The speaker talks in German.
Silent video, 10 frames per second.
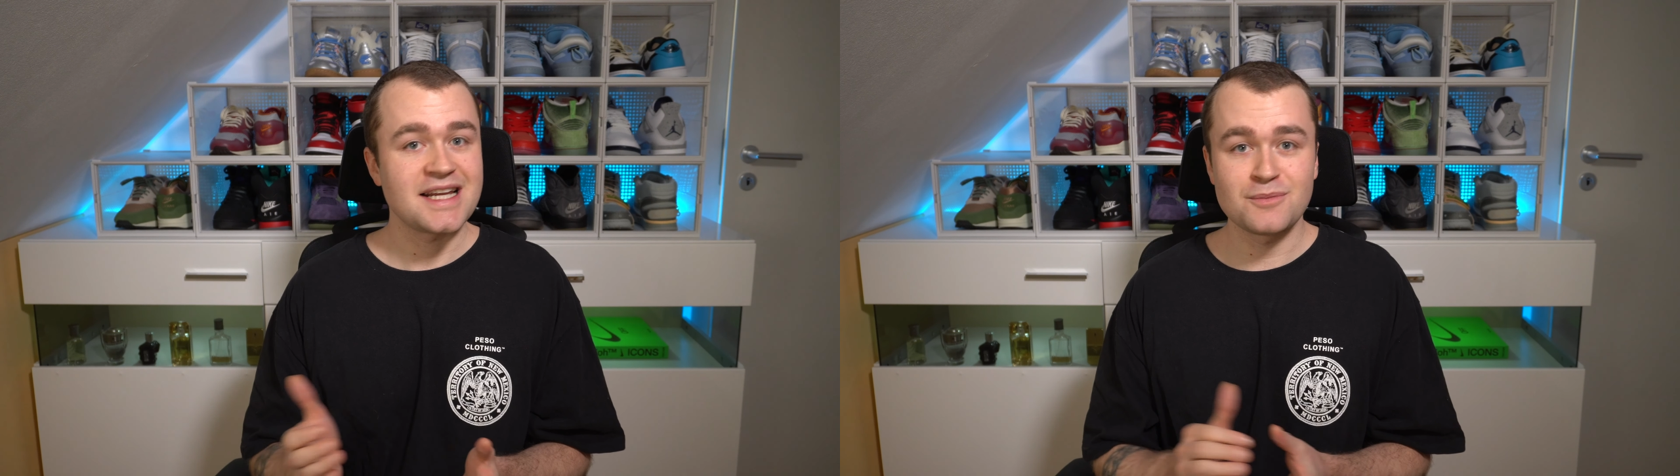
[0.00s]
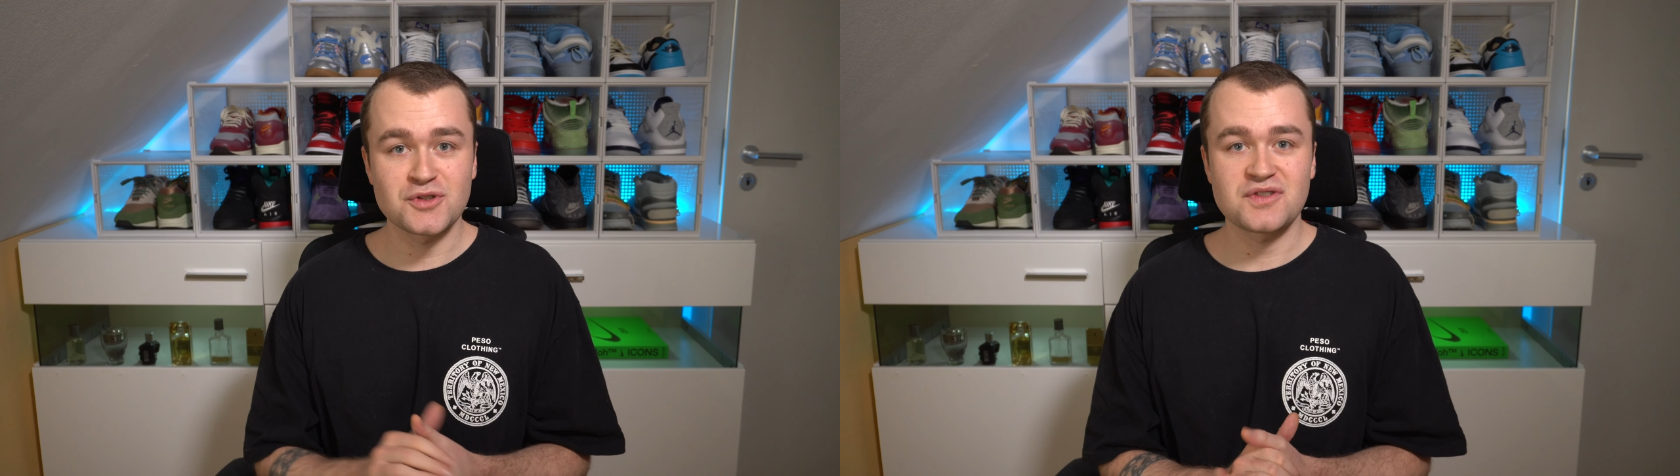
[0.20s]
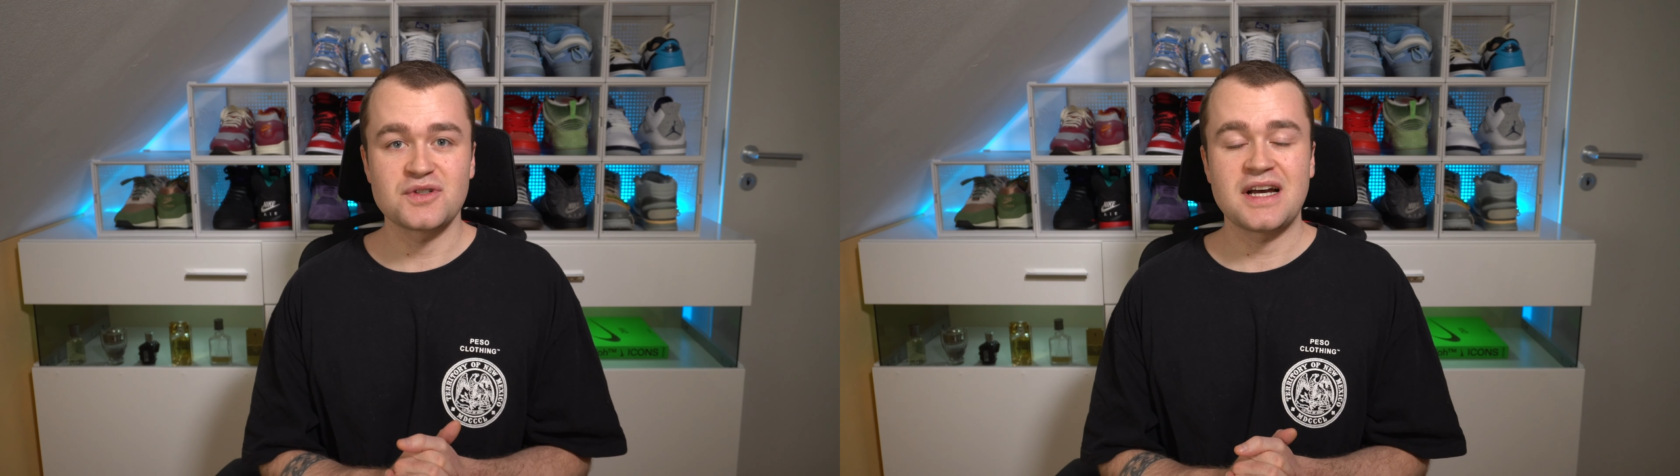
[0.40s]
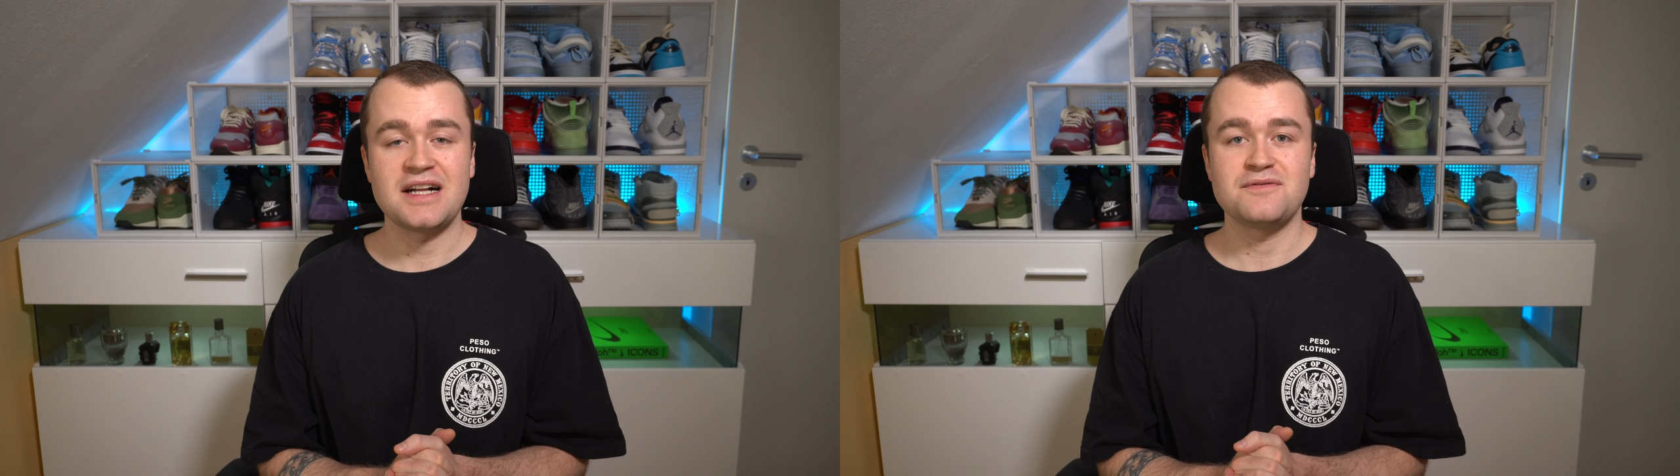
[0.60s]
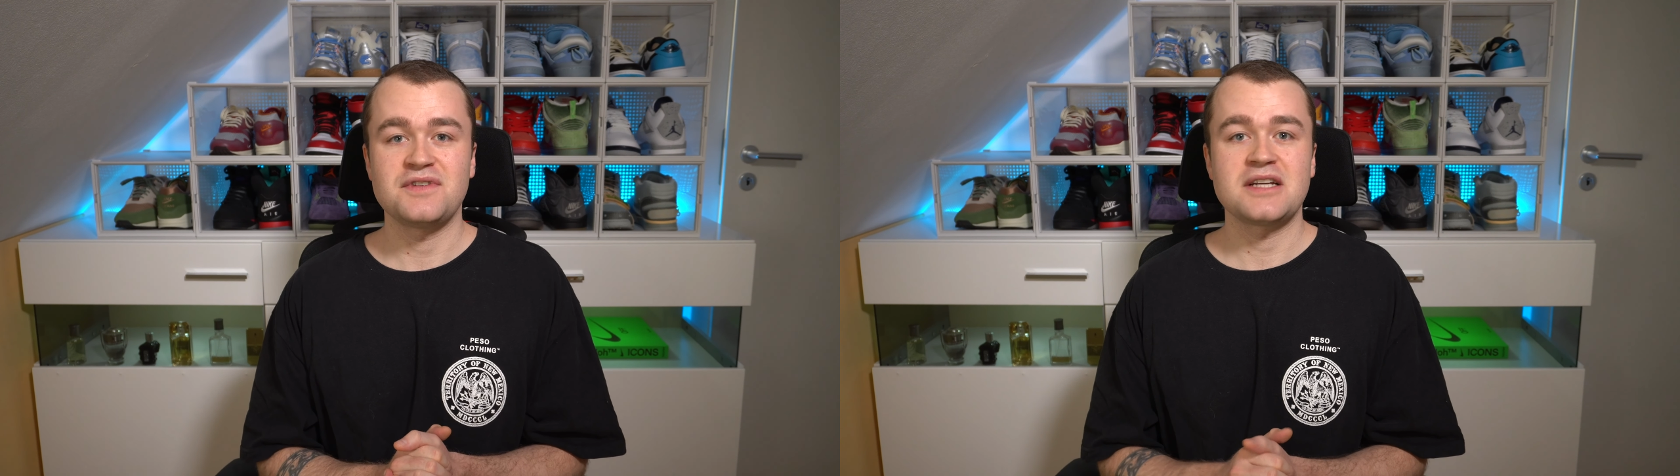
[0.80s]

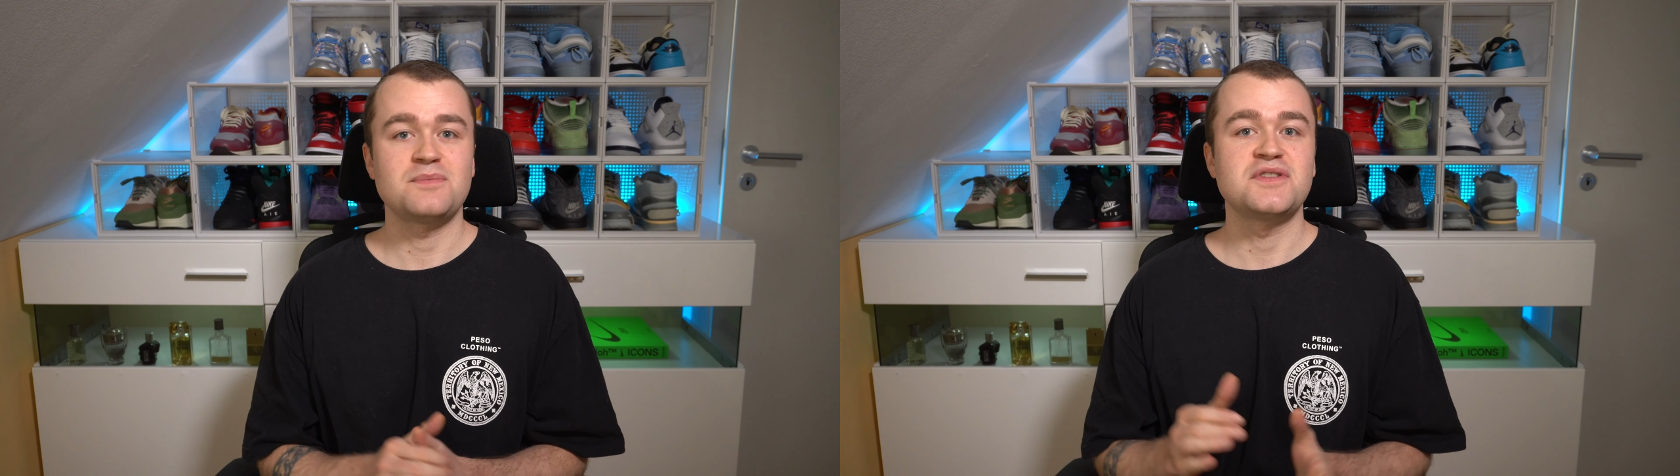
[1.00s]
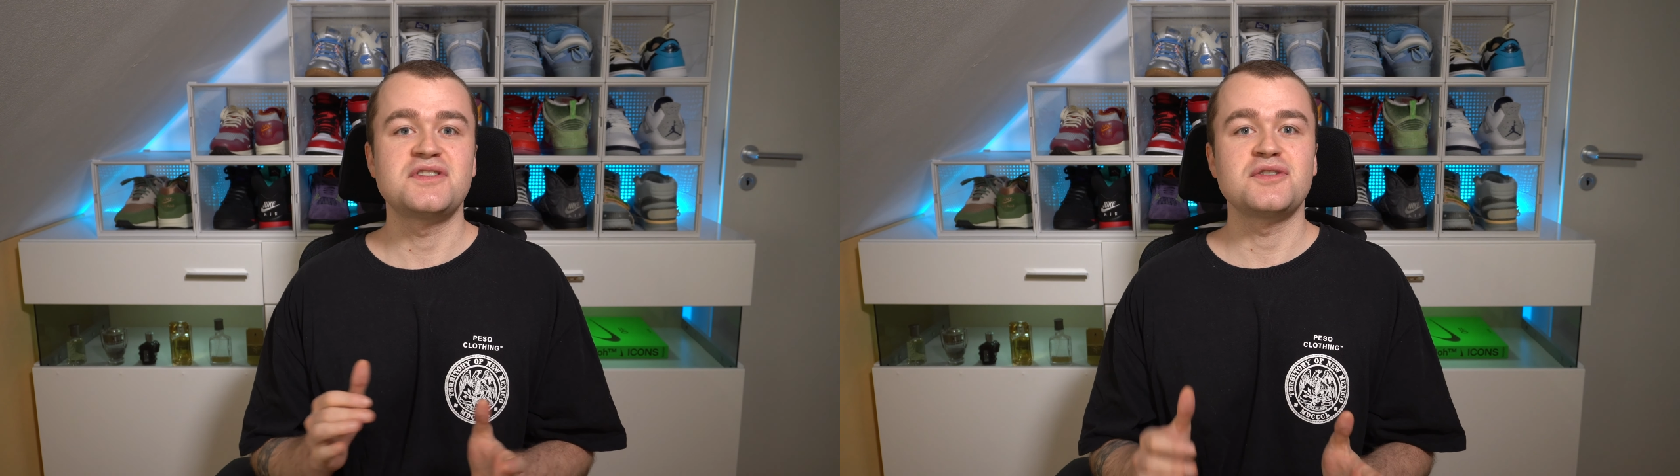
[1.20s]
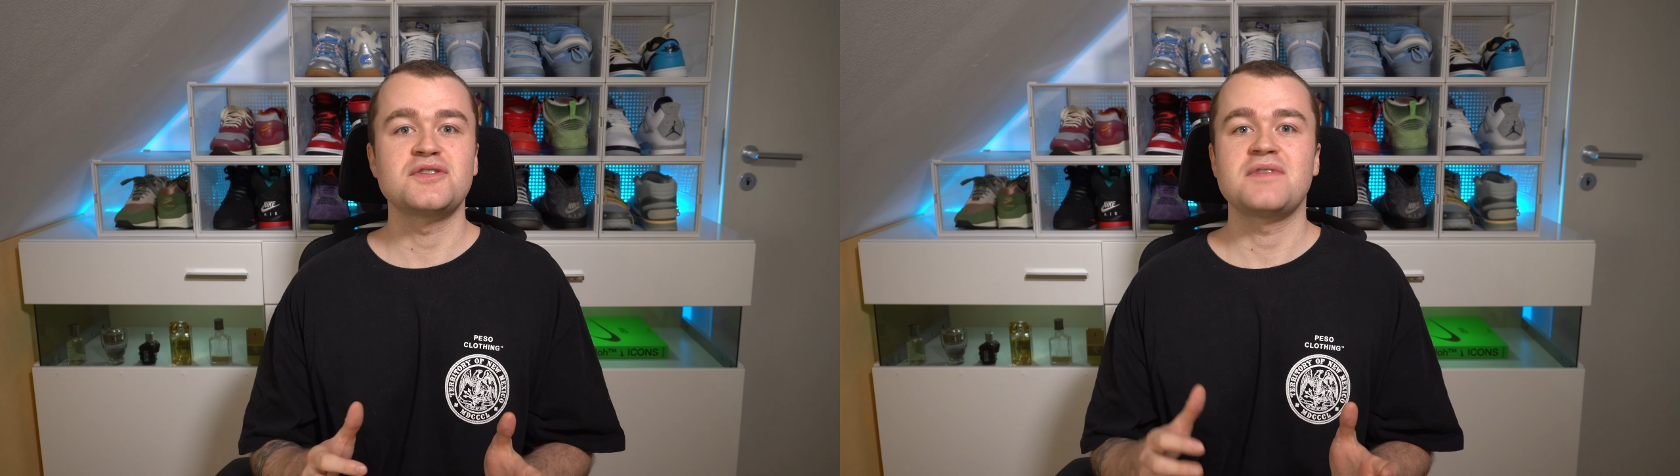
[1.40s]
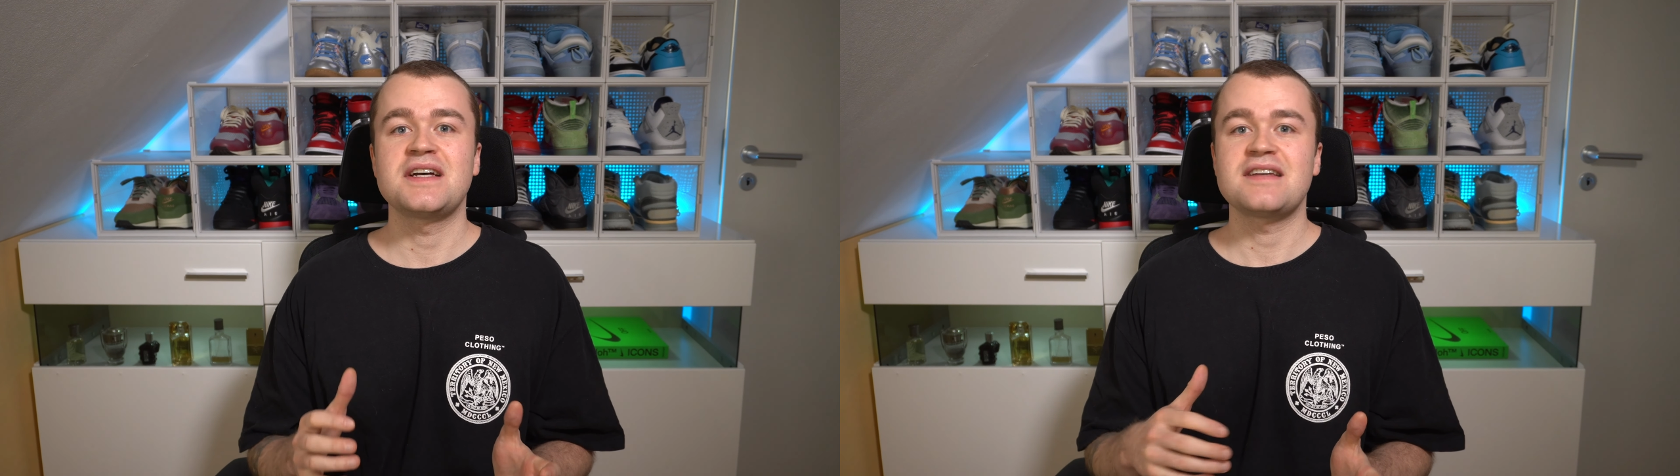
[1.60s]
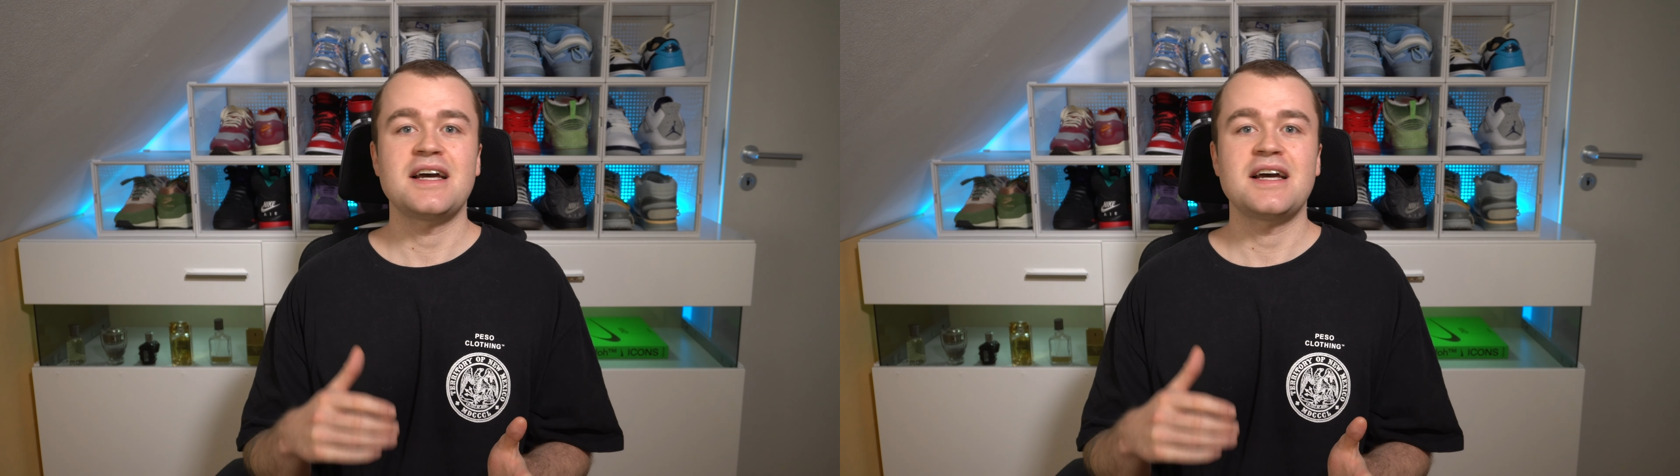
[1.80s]
emotionalen Wert bzw.